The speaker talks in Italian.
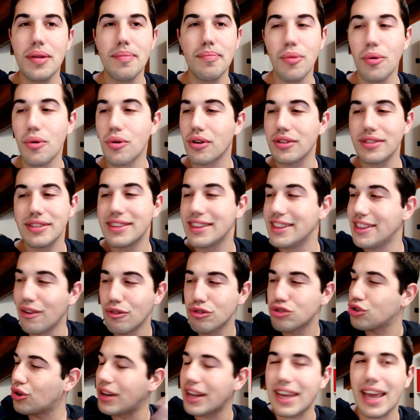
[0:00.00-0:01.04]
il muro,
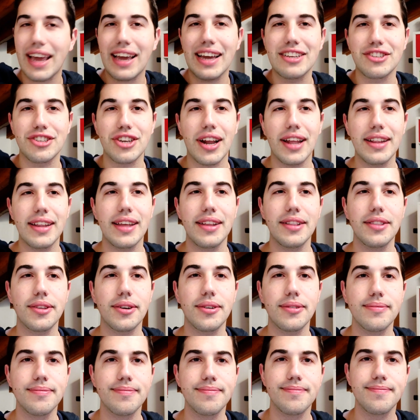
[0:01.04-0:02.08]
non so neanche che c'era
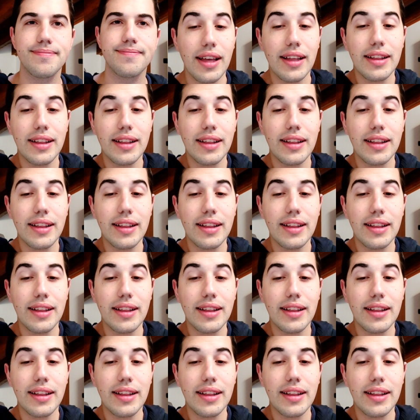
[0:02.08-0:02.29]
dentro.